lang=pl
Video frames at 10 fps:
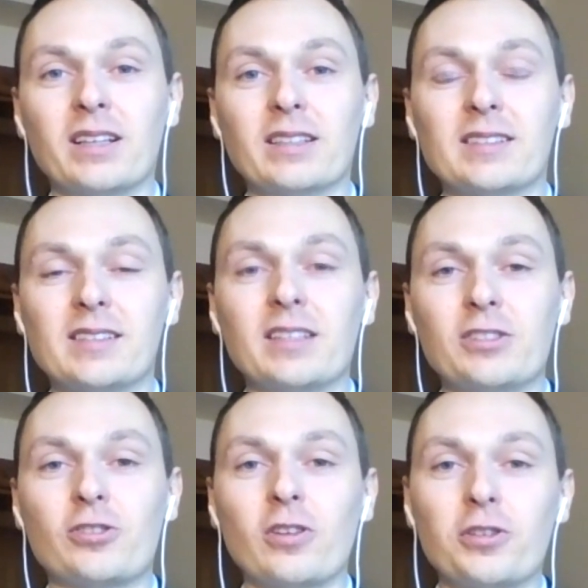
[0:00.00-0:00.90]
z sali
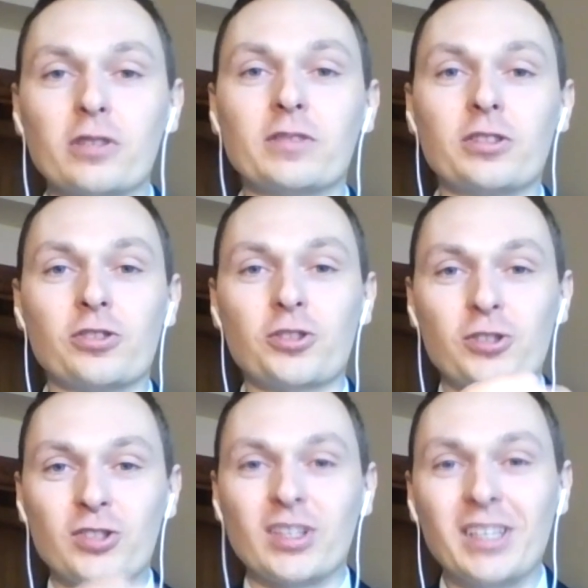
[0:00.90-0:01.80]
szkoleniowej czy
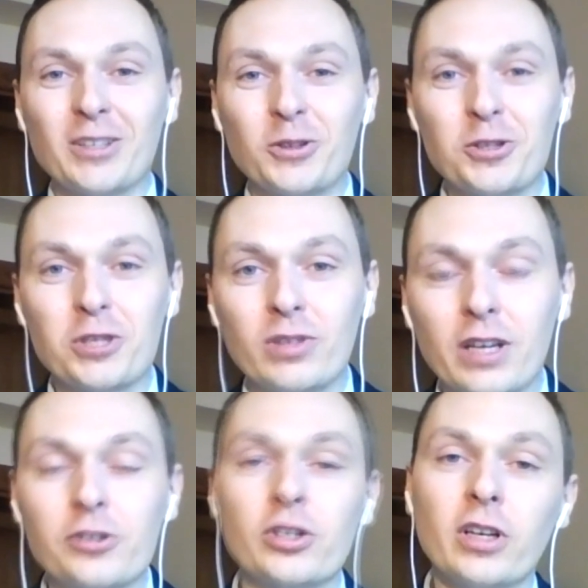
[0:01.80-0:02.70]
z sali, na której się
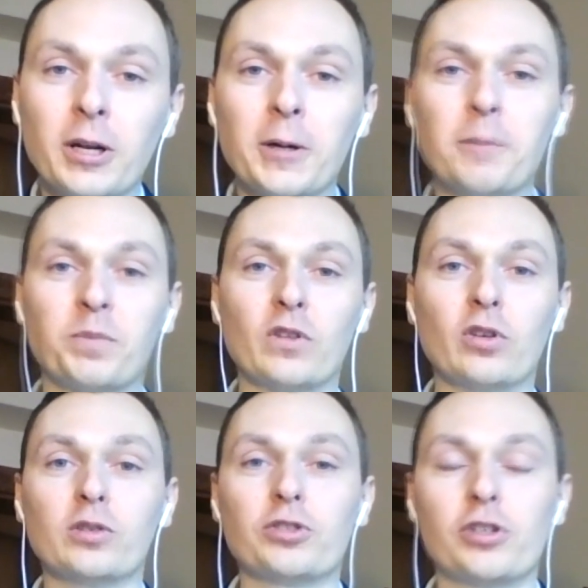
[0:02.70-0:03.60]
tańczy,
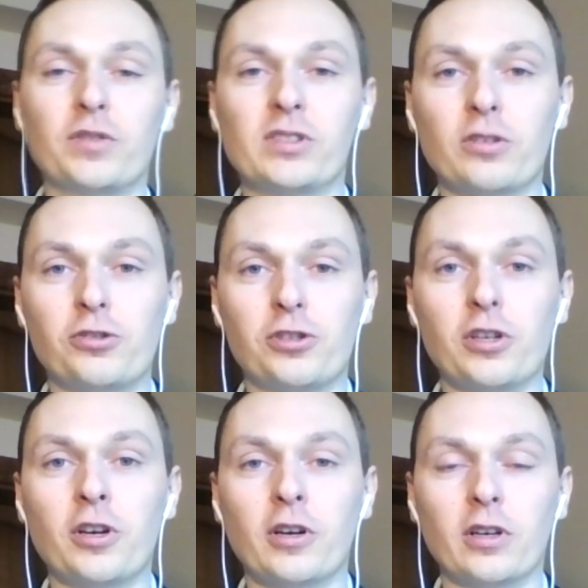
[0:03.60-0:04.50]
do
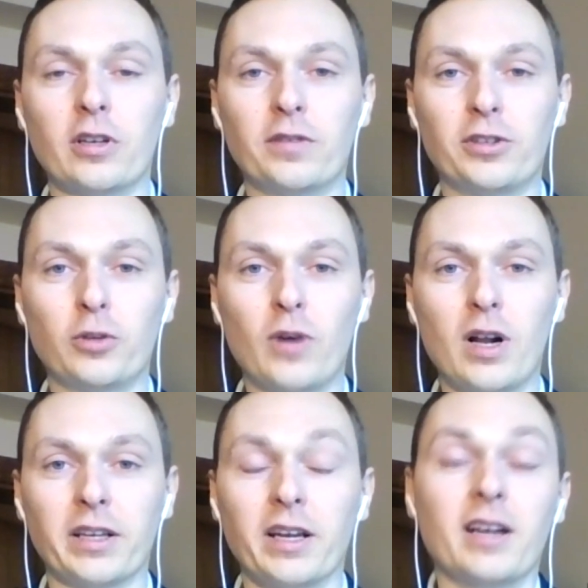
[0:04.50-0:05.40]
rzeczywistości e,
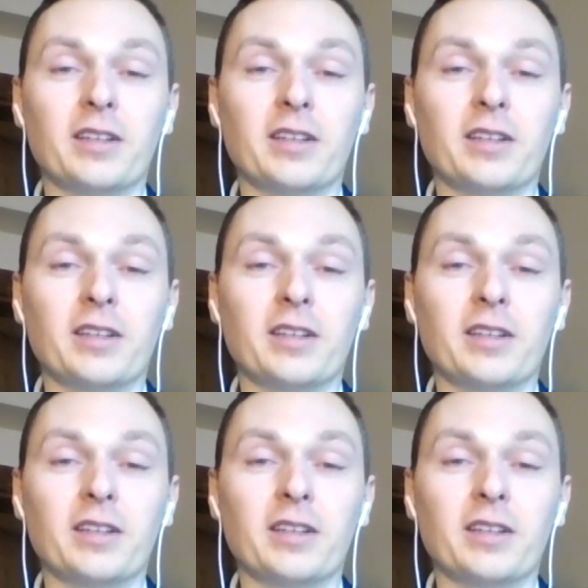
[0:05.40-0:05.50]
wirtualnej.